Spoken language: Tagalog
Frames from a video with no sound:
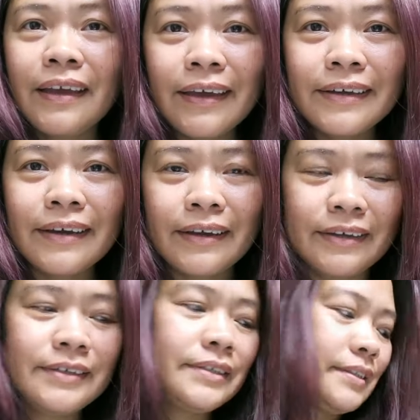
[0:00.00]
Hey
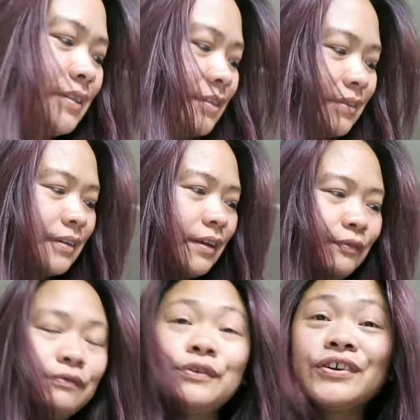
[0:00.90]
guys!
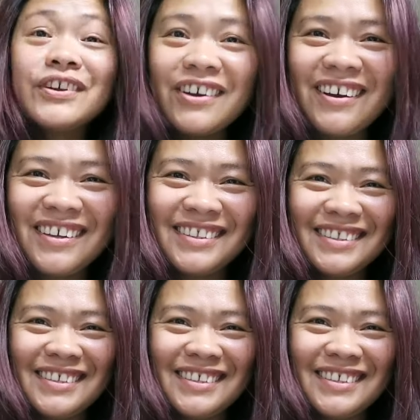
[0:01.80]
I forgot.